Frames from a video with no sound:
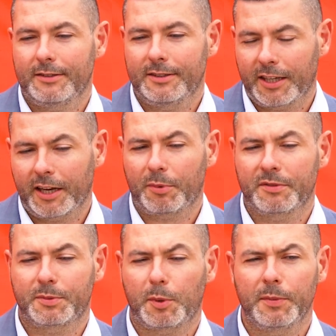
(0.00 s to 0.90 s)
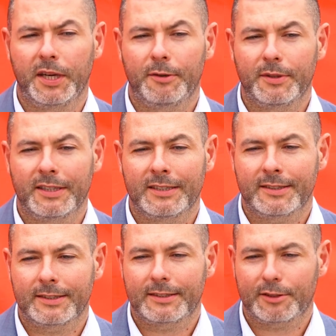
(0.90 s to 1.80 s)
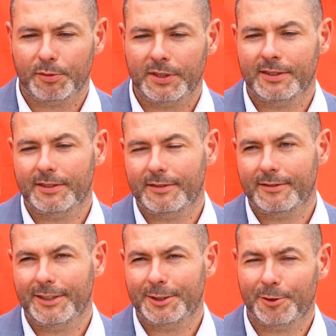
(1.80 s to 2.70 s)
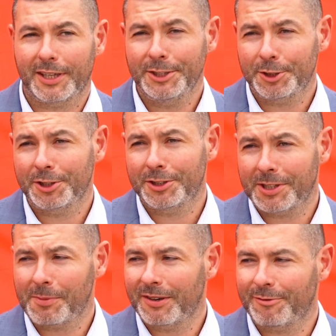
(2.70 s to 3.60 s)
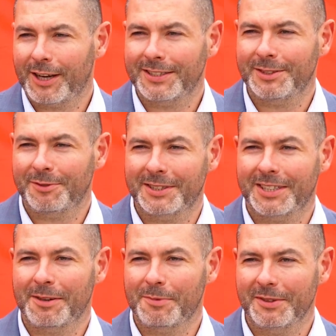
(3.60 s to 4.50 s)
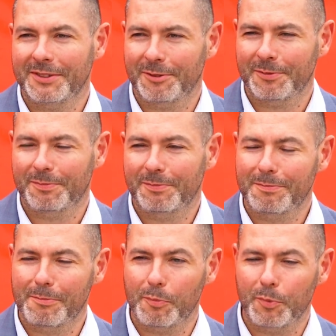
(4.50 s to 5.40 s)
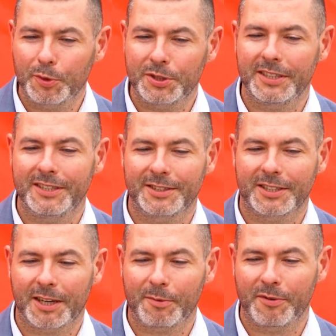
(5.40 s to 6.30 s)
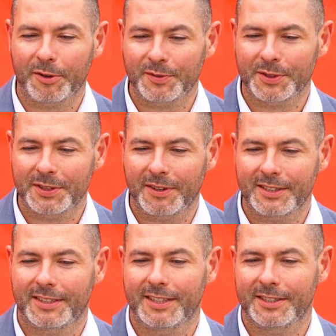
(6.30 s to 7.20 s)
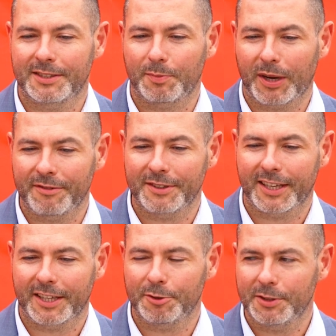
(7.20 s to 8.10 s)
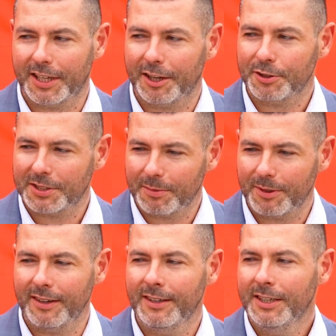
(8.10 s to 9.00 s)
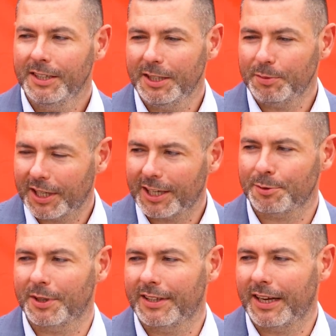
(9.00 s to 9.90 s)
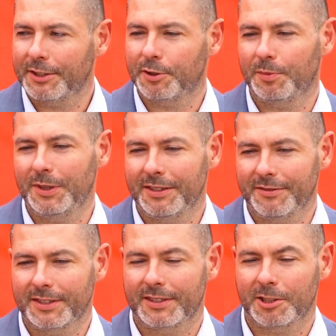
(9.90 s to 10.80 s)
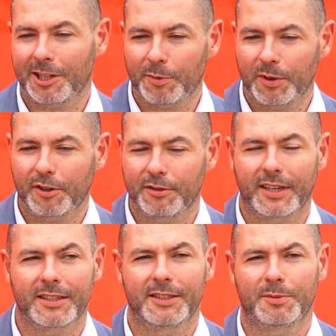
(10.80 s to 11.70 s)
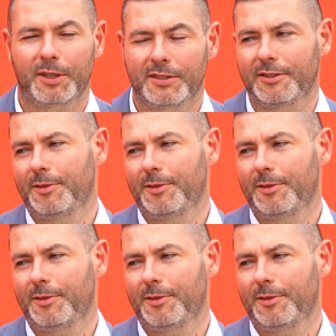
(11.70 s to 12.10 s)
I tak jak pan wspomniał, sołtys jest to najniższy szczebel władzy, więc jakby no, musi, że tak powiem, rozwiązywać te sprawy takiego niskiego szczebla i przekazuje dalej do gminy, więc, że tak powiem, kontakt jest bardzo